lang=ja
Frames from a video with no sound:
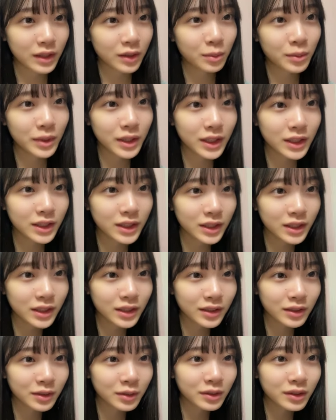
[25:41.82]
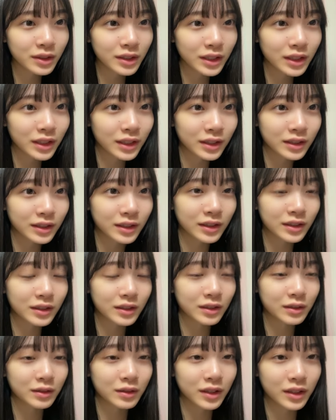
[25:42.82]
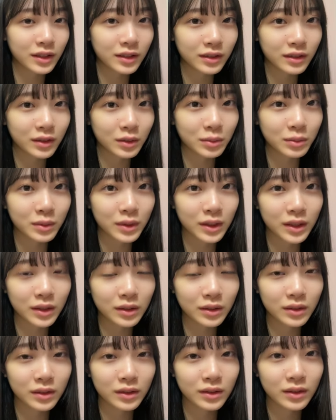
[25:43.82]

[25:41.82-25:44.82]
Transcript: 友達どこからかっていうのはあると思うけど